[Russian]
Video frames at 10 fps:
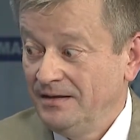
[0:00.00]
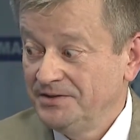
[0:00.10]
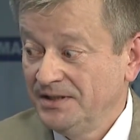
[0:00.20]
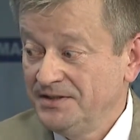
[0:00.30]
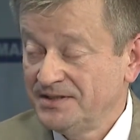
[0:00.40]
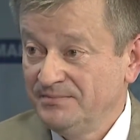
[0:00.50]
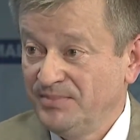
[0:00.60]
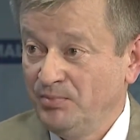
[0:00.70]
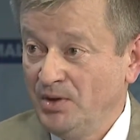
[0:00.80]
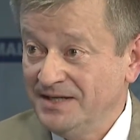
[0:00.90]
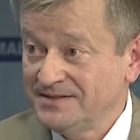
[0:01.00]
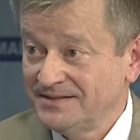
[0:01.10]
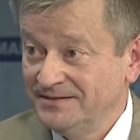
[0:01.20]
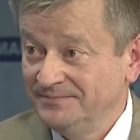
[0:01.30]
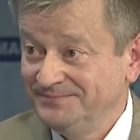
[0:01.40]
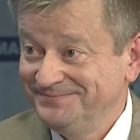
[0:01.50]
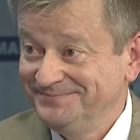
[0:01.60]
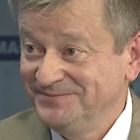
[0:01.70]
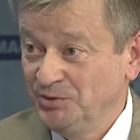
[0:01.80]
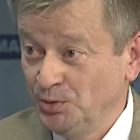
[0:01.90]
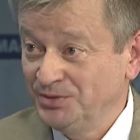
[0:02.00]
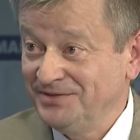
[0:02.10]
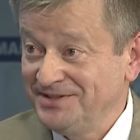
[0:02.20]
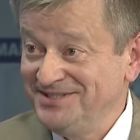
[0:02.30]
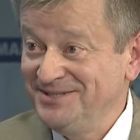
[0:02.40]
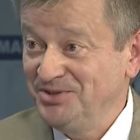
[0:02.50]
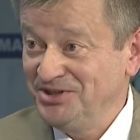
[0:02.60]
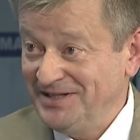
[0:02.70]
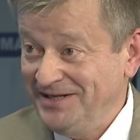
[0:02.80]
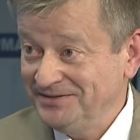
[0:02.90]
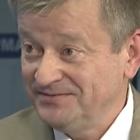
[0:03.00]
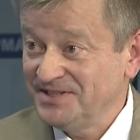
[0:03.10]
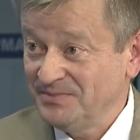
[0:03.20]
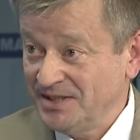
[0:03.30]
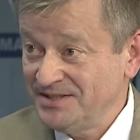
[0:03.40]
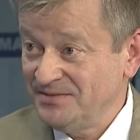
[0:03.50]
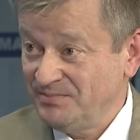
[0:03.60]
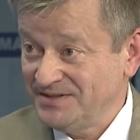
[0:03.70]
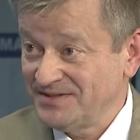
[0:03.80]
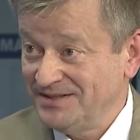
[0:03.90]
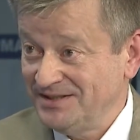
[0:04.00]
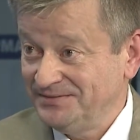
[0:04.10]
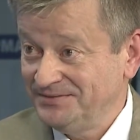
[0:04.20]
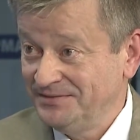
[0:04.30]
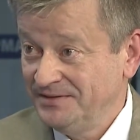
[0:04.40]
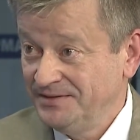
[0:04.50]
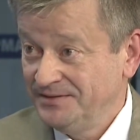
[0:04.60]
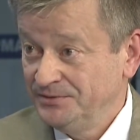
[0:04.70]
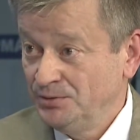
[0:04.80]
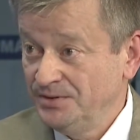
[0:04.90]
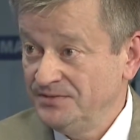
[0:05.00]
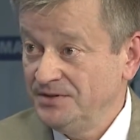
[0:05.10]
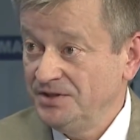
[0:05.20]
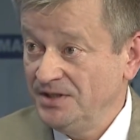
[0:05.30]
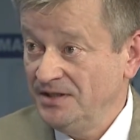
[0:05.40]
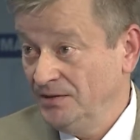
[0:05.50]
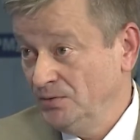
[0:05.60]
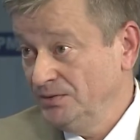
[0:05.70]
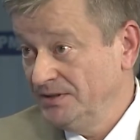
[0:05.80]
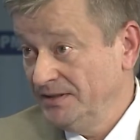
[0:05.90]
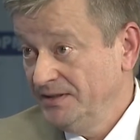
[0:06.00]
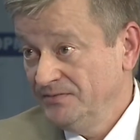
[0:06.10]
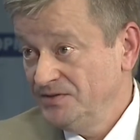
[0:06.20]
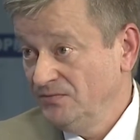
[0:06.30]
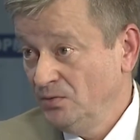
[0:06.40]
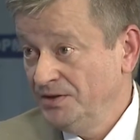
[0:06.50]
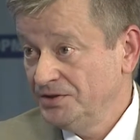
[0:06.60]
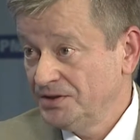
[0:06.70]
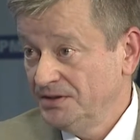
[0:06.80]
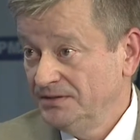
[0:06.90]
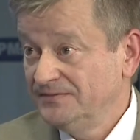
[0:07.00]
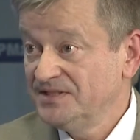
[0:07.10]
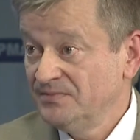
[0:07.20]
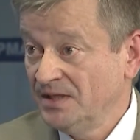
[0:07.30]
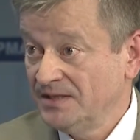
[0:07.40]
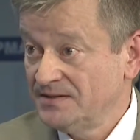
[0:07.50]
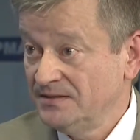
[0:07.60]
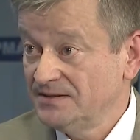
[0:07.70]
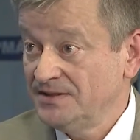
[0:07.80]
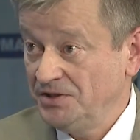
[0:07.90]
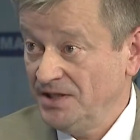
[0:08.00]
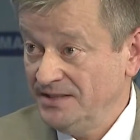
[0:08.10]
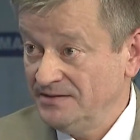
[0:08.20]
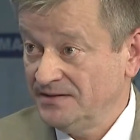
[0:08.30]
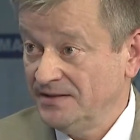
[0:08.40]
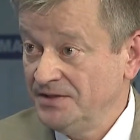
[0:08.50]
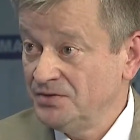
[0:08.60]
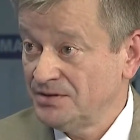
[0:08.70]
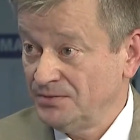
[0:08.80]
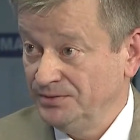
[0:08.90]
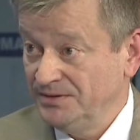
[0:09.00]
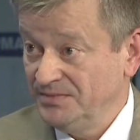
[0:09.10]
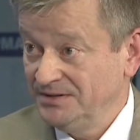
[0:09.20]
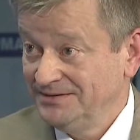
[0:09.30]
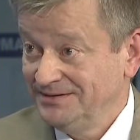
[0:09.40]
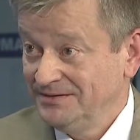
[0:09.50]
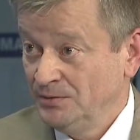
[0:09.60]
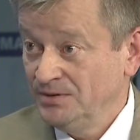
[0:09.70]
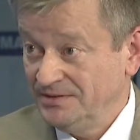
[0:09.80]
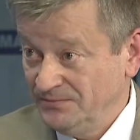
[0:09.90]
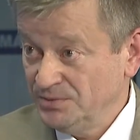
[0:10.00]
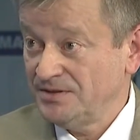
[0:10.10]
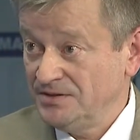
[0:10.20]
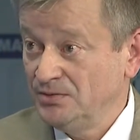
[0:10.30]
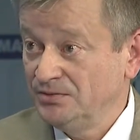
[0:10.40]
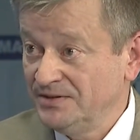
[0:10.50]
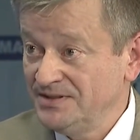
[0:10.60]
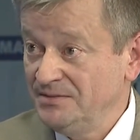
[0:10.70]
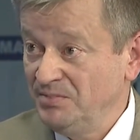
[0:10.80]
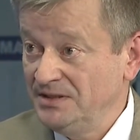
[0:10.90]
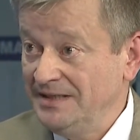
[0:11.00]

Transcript: человеческой популяции до 25 лет 18%. То есть в течение года всего лишь 18 зачатий заканчиваются родами. Но это в возрасте до 25